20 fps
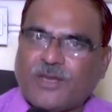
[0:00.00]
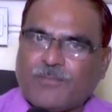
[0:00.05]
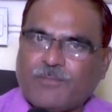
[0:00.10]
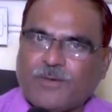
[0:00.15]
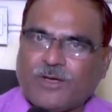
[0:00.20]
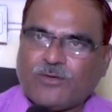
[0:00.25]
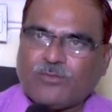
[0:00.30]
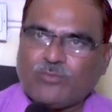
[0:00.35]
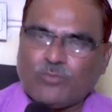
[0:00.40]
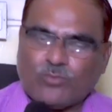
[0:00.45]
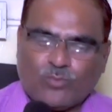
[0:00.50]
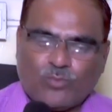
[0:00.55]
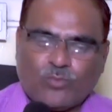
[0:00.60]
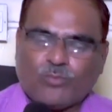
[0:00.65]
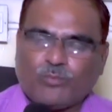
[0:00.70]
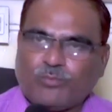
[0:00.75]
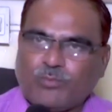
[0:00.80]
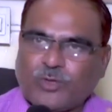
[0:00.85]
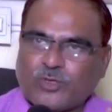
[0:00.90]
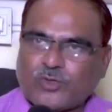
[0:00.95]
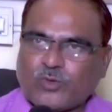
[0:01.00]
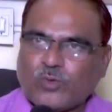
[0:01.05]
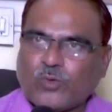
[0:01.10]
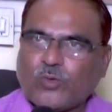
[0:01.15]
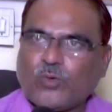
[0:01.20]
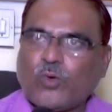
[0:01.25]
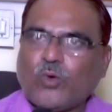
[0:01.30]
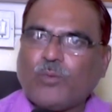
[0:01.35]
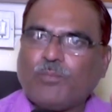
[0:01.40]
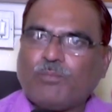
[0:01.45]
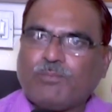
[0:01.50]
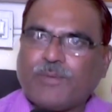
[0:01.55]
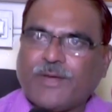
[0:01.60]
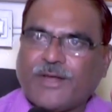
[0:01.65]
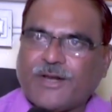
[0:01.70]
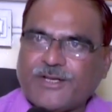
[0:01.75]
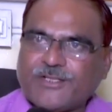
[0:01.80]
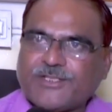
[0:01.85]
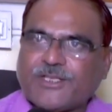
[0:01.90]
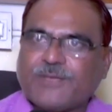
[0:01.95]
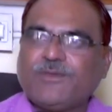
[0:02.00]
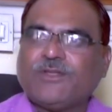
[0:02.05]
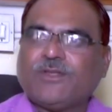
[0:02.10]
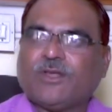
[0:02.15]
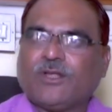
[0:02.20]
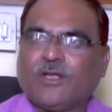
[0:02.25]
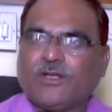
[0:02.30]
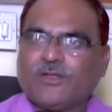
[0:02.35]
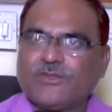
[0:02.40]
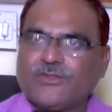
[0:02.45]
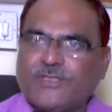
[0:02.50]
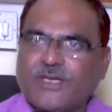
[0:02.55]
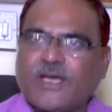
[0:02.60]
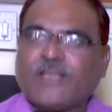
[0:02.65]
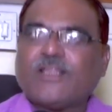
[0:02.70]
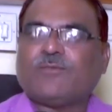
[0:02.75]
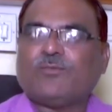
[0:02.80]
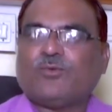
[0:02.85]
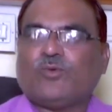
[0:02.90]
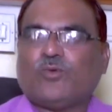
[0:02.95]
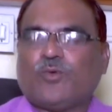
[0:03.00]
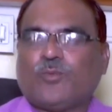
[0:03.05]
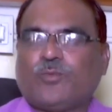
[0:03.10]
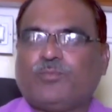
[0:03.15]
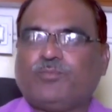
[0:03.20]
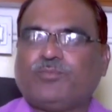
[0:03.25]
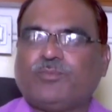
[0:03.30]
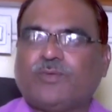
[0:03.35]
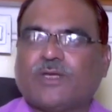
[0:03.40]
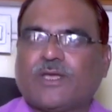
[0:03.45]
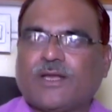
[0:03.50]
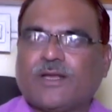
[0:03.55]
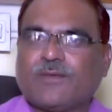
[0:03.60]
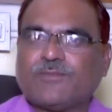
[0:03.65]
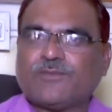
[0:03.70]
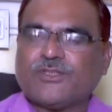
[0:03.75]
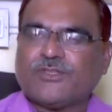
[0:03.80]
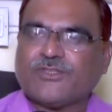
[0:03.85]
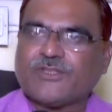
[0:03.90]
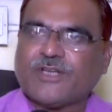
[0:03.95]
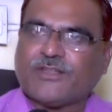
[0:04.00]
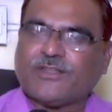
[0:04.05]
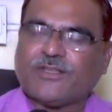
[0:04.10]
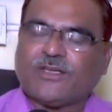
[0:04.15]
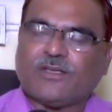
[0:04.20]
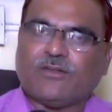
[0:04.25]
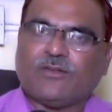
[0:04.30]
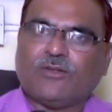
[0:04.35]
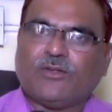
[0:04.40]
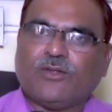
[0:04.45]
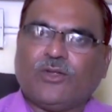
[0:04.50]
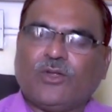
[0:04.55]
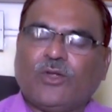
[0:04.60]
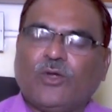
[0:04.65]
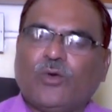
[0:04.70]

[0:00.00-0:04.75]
अध्यापक बच्चों को पेरेंट्स से भी ज़्यादा उनको क्या नाम से चाहते हैं